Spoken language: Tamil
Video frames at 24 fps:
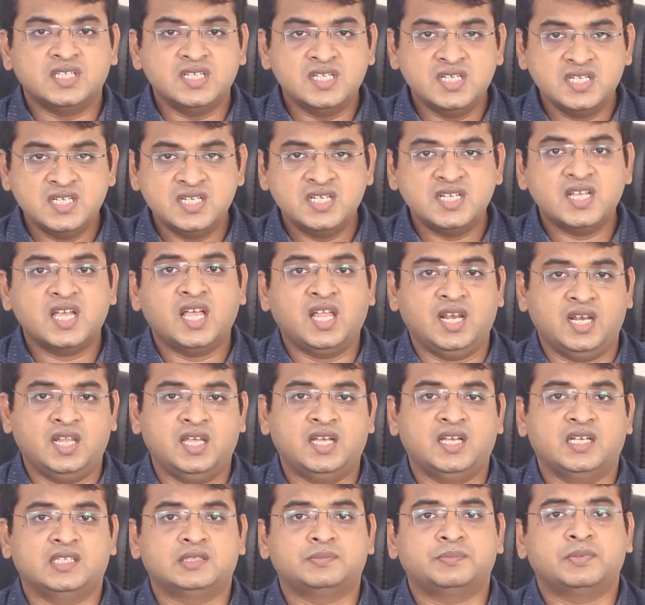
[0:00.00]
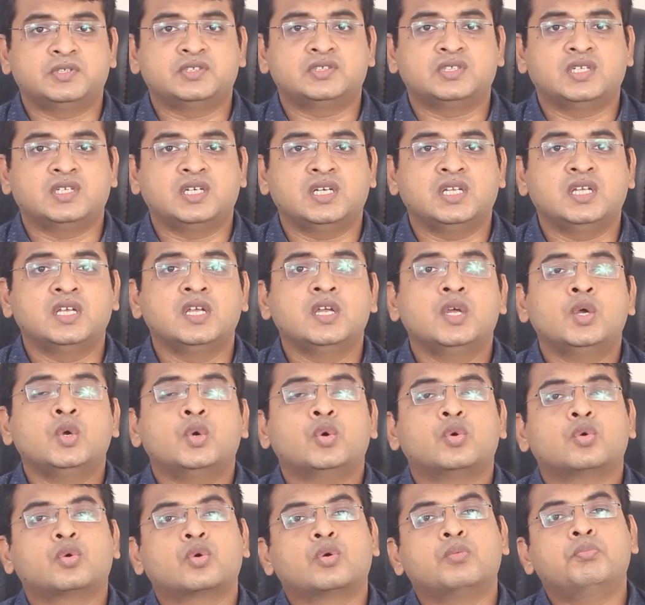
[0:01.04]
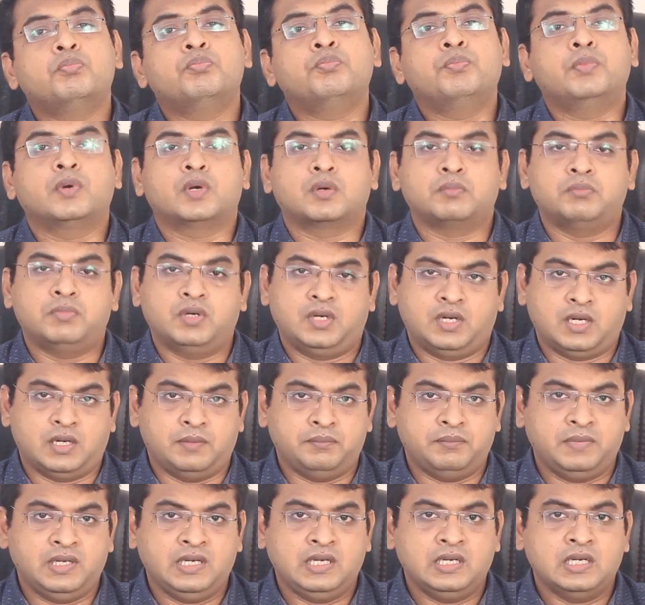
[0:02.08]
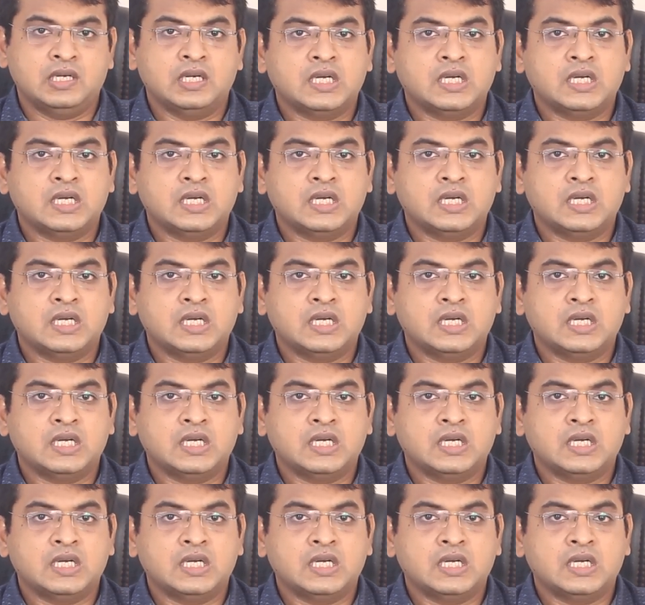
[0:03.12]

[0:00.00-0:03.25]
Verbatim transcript: இந்தியாவில் எஸ்பெஷலி ரொம்ப ரொம்ப கம்மி